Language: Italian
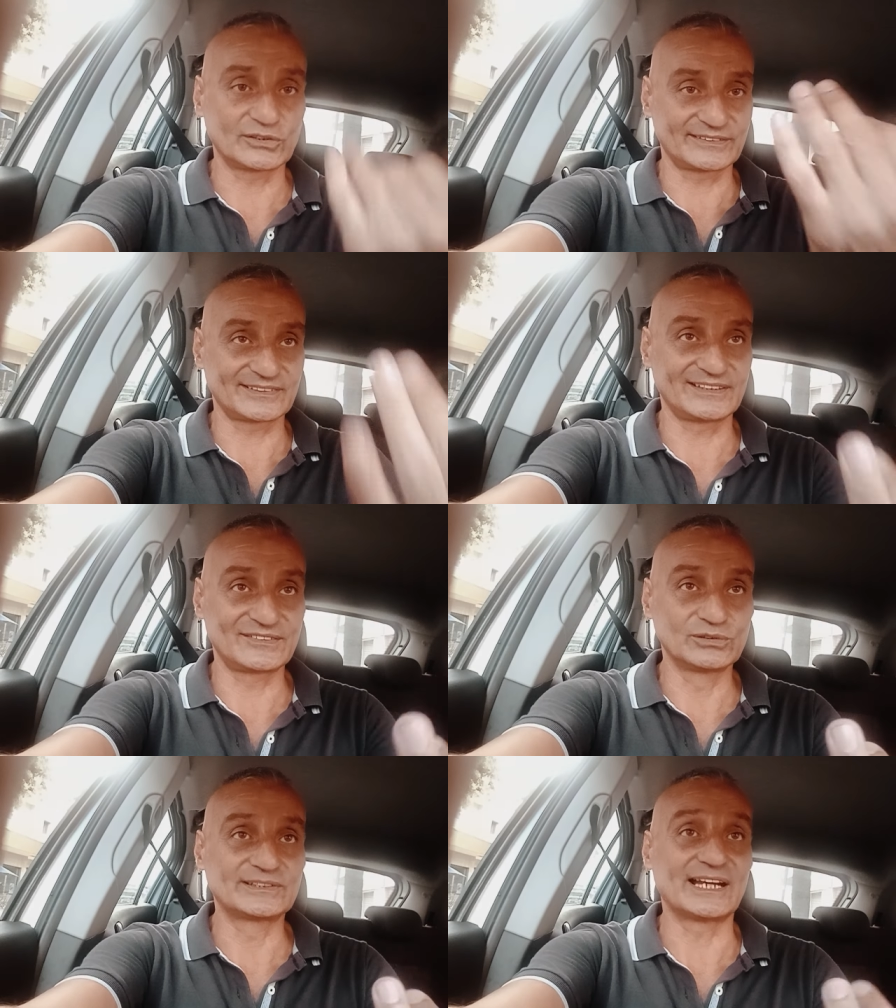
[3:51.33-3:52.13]
essere
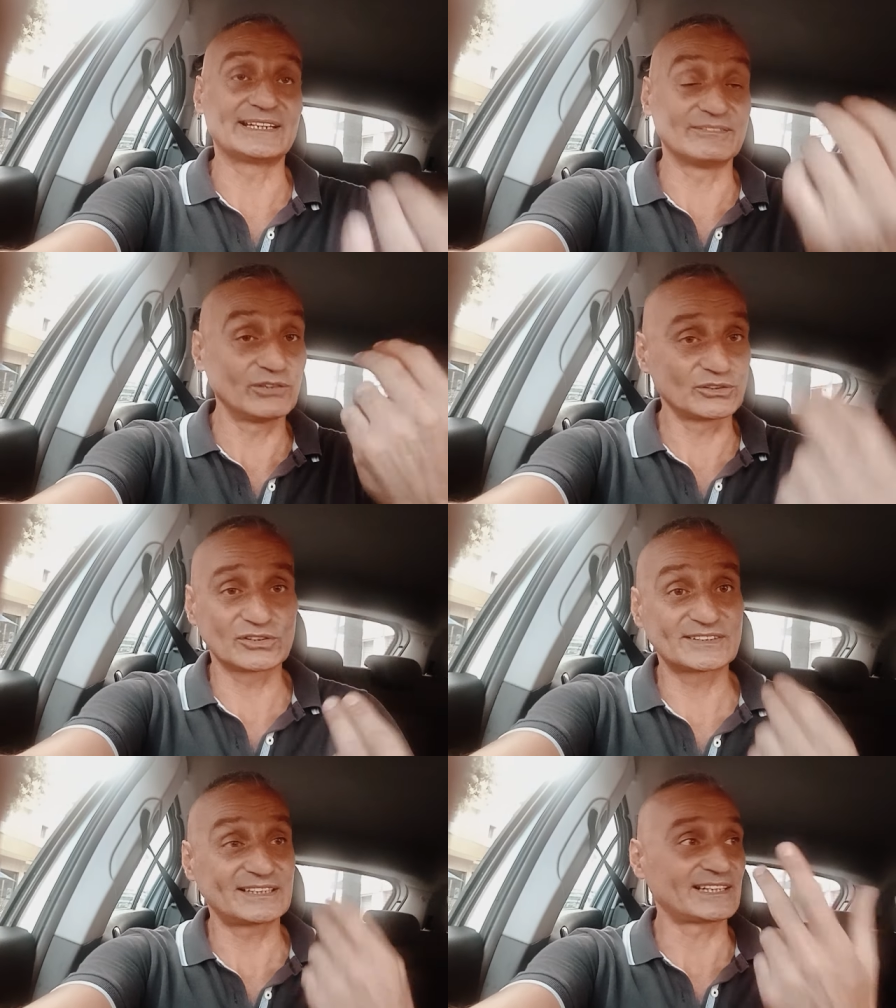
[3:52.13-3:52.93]
insultati e voi non lo
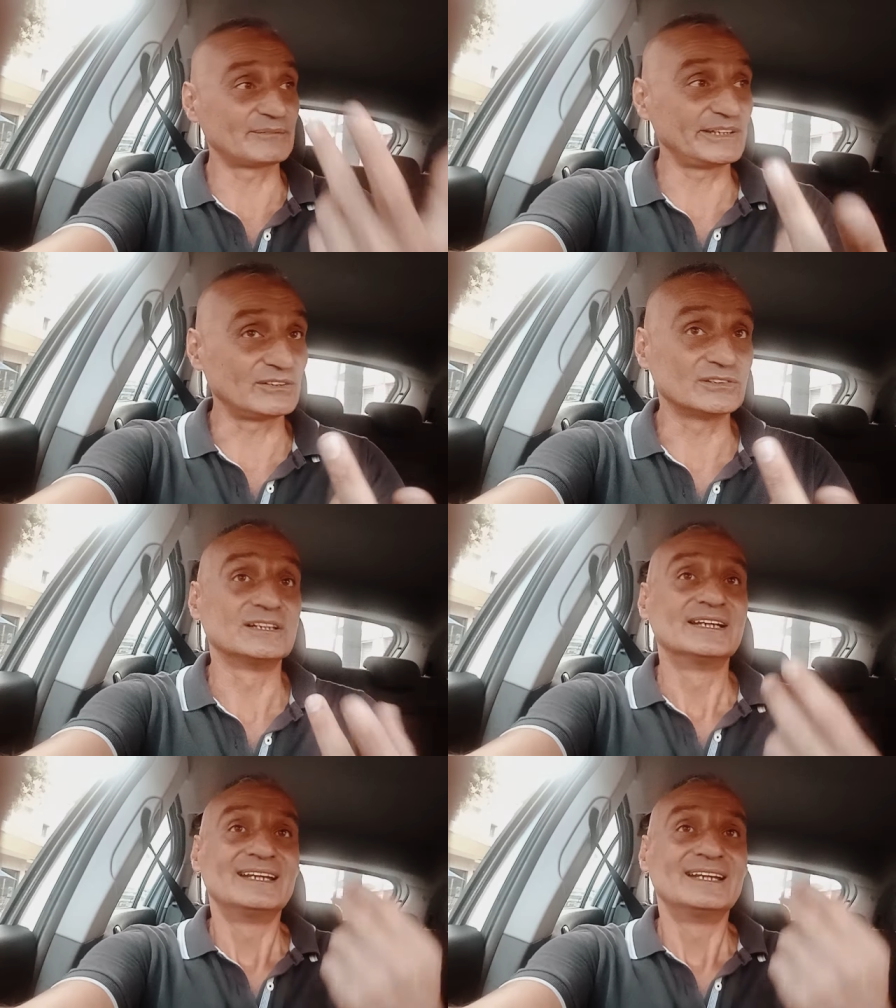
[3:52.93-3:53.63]
state capendo.